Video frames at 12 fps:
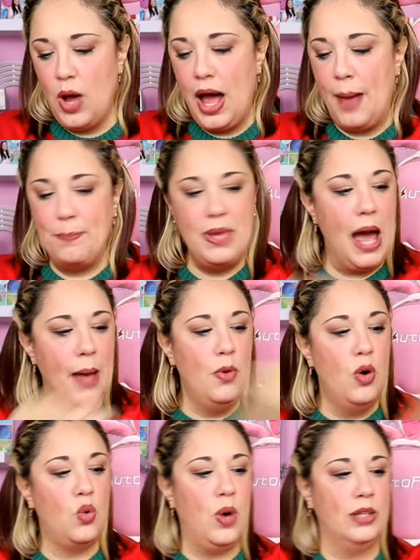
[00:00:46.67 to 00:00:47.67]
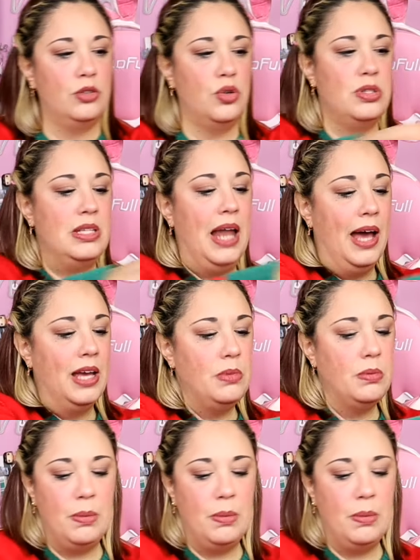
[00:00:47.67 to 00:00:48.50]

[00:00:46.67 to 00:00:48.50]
qua abbiamo 4 slime,